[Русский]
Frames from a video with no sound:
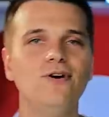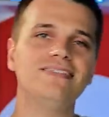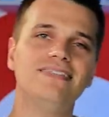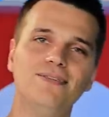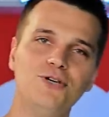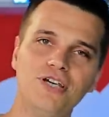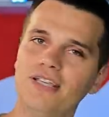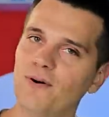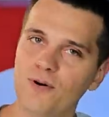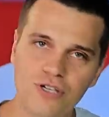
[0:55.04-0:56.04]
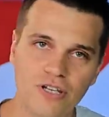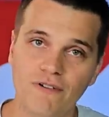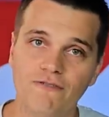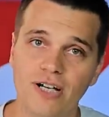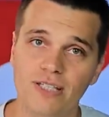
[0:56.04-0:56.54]
Ну а следующая на очереди
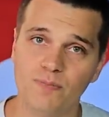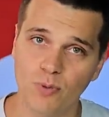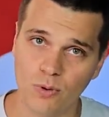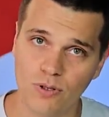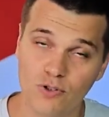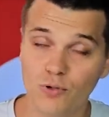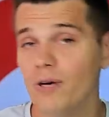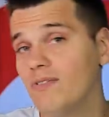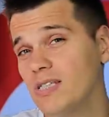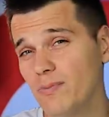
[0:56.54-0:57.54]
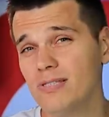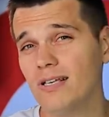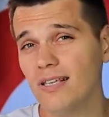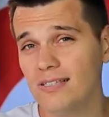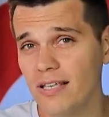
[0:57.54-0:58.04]
Facebook. Думаю, вы со мной
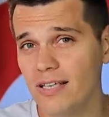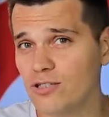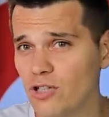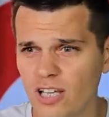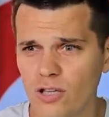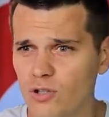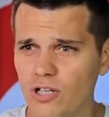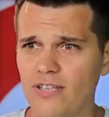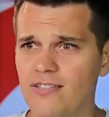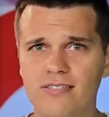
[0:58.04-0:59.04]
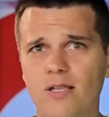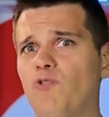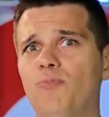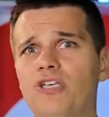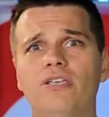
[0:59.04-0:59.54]
согласитесь, что она тоже не создает
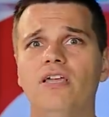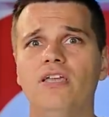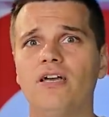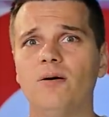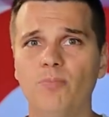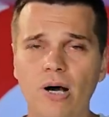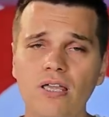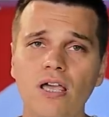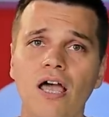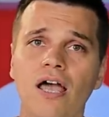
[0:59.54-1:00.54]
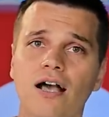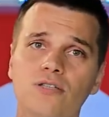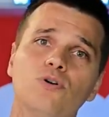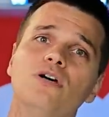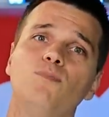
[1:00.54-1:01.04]
впечатление компании,
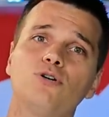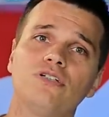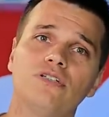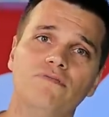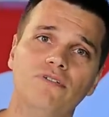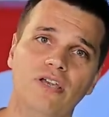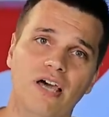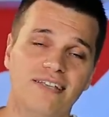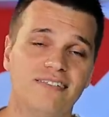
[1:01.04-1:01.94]
которой можно доверять.